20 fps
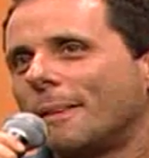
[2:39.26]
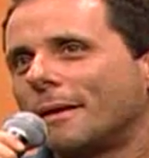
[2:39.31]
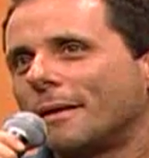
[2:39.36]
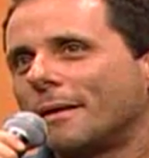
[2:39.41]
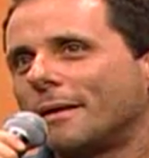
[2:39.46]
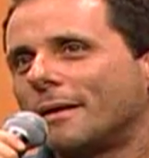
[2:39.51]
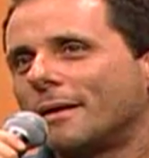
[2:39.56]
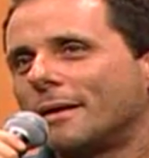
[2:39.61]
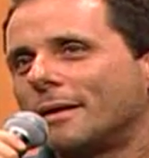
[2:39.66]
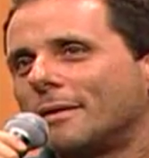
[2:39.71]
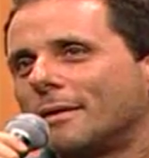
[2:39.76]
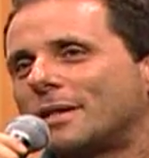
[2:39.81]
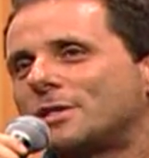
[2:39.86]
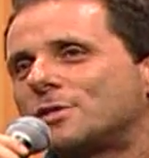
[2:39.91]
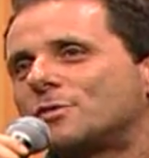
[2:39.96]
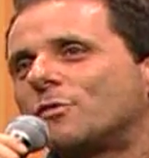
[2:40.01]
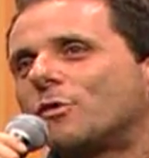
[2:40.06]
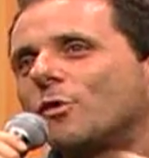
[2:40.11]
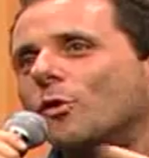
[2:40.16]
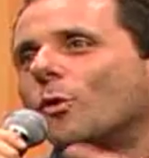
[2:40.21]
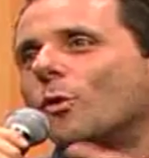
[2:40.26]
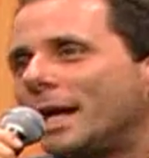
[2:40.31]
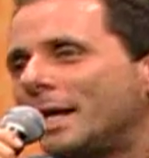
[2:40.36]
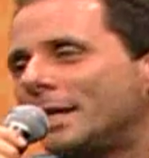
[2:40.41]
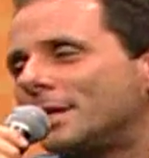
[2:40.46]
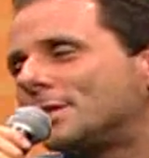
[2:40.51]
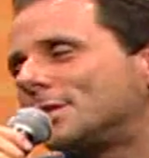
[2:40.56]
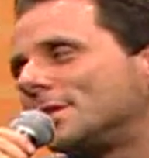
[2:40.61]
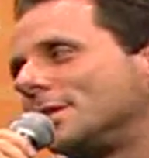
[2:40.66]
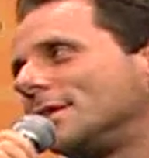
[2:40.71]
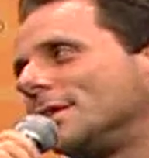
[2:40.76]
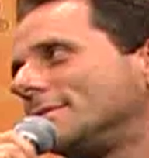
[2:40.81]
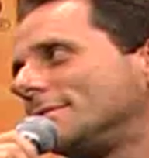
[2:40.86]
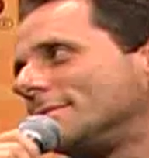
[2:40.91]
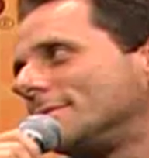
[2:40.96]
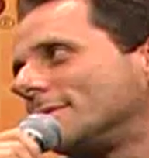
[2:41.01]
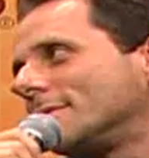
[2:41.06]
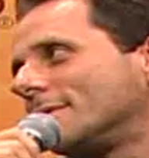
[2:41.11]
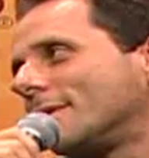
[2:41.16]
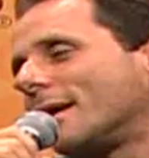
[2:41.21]
é, mais fluente
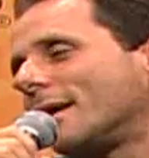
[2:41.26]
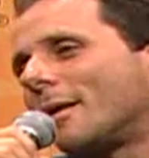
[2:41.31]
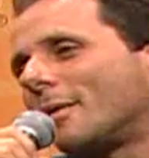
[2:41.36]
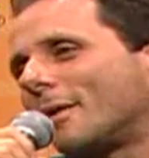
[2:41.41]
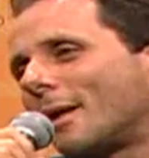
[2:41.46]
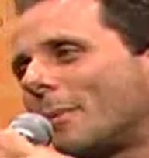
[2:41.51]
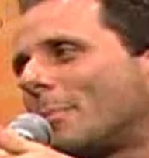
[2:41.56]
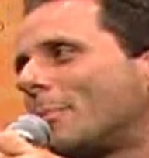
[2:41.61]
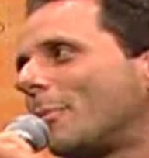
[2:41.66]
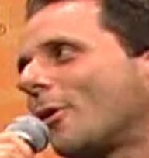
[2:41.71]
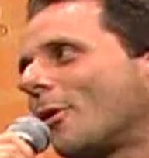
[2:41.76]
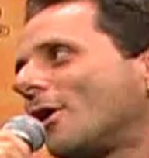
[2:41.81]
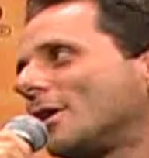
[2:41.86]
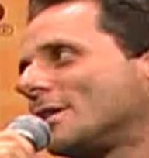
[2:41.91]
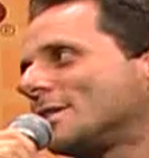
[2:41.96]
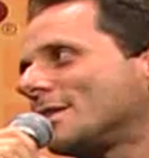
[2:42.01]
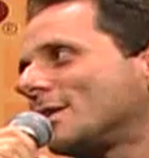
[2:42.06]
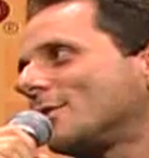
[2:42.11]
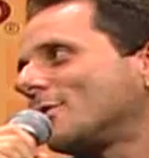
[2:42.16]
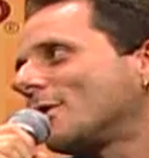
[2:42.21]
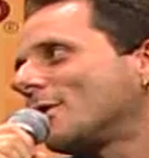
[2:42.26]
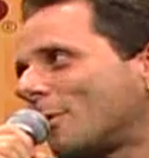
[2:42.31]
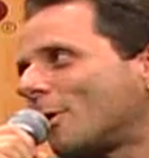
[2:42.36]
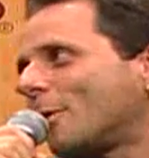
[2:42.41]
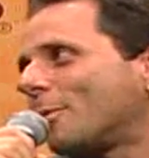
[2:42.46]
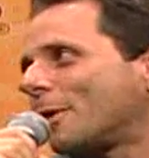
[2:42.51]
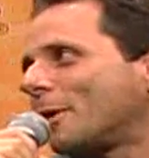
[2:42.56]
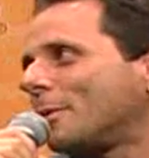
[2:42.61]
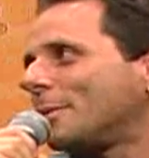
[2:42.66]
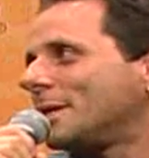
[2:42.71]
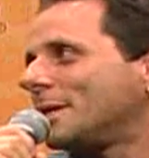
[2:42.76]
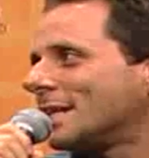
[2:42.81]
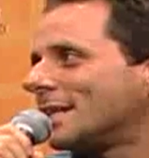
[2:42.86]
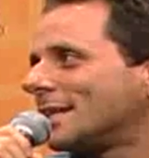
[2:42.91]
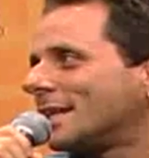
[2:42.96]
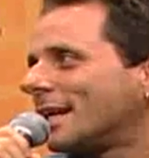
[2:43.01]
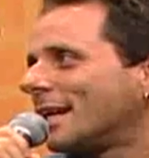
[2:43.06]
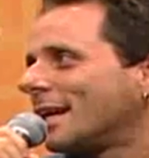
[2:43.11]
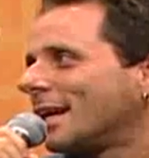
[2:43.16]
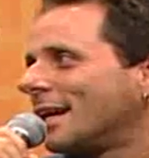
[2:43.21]
na, na, na prosa do que propriamente
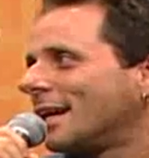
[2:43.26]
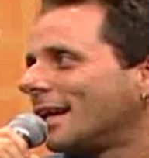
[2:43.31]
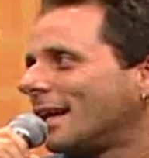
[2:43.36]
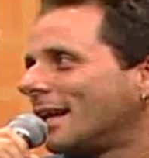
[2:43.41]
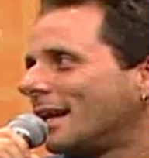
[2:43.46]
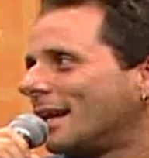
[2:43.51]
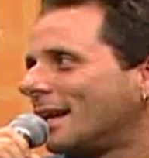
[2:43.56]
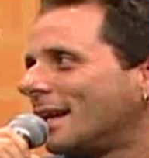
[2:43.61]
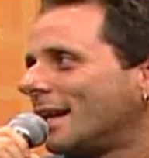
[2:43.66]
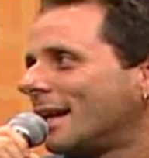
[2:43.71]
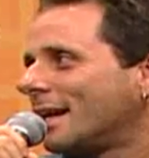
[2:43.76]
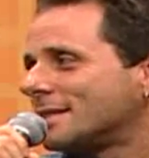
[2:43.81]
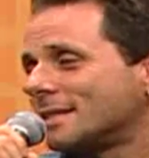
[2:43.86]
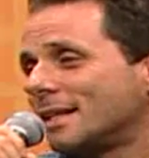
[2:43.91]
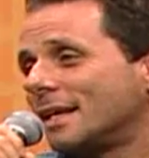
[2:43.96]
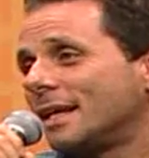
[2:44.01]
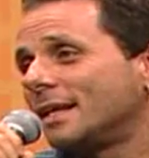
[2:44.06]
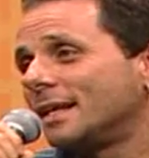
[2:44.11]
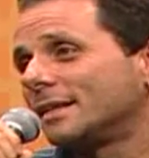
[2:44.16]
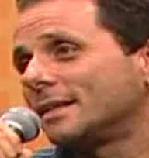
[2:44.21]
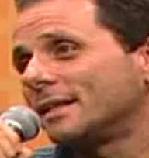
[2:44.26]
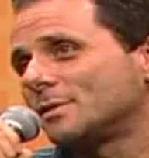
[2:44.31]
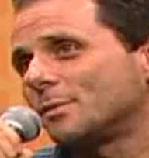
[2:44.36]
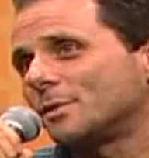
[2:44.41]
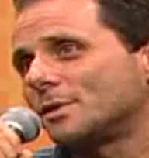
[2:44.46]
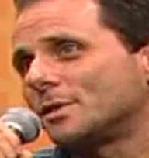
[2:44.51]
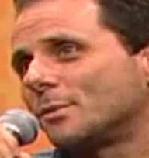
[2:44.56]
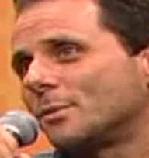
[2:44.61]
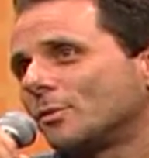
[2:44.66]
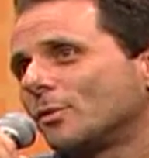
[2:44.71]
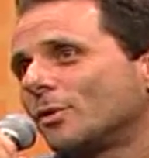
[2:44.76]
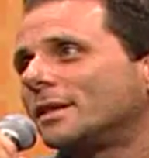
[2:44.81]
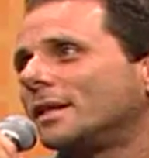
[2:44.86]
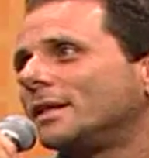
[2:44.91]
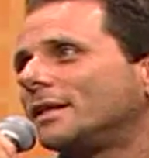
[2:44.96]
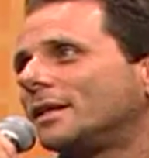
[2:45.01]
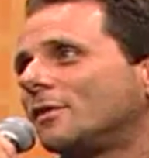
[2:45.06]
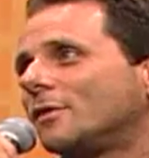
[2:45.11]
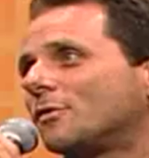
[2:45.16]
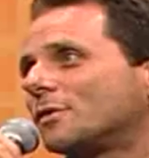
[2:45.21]
até na, nas letras, por exemplo. Nunca
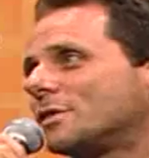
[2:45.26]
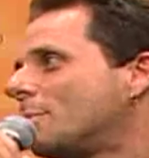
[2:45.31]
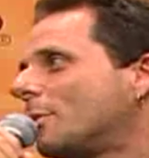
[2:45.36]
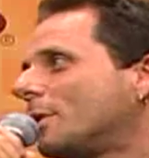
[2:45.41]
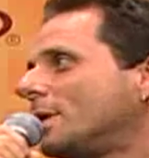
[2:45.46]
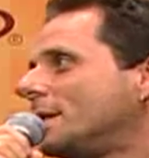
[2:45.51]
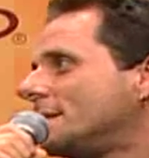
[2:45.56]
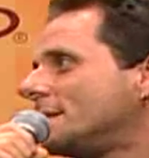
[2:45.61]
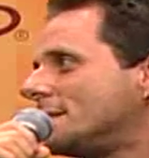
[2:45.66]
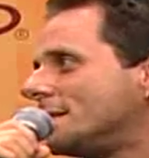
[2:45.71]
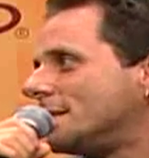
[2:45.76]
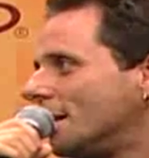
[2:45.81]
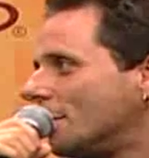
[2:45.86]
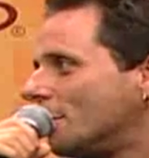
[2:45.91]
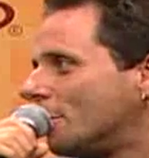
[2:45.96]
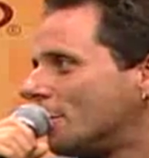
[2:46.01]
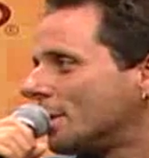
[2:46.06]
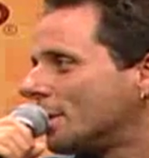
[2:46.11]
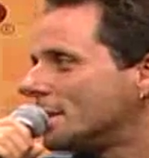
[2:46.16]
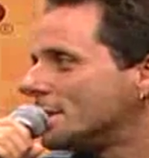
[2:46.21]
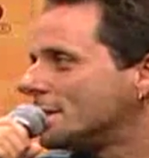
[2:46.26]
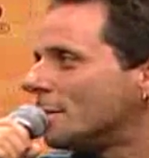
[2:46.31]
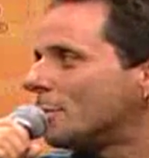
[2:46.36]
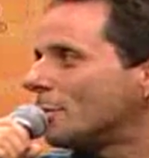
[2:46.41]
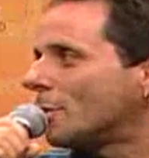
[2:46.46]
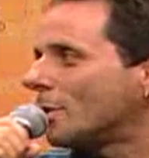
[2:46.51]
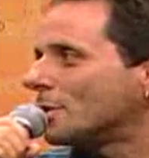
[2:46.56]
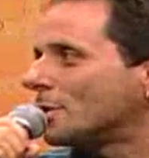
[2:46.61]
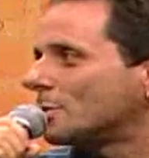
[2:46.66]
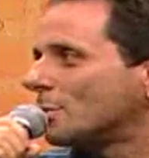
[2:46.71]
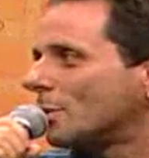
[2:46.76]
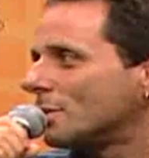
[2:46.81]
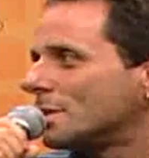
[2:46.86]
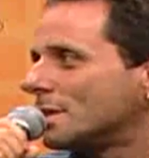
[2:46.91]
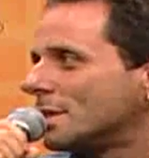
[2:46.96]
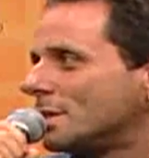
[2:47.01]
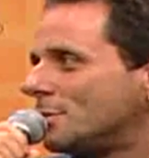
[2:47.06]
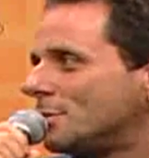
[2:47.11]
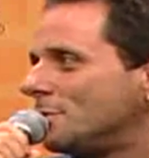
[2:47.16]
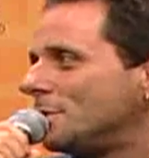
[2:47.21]
tentei fazer poesia, por exemplo, que eu acho uma
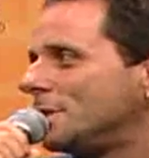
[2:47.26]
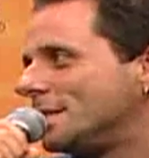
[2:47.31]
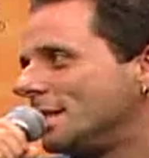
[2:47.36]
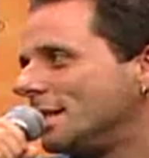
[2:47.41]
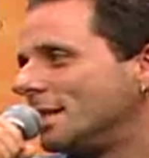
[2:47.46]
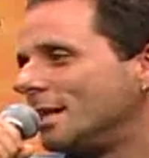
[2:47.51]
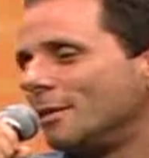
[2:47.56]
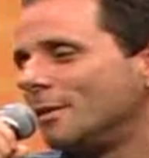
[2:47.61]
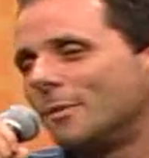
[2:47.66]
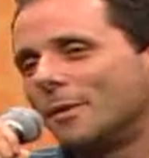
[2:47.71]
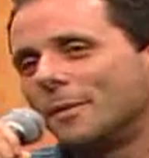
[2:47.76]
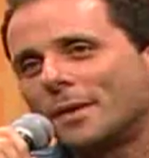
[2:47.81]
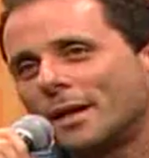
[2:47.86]
coisa dificílima.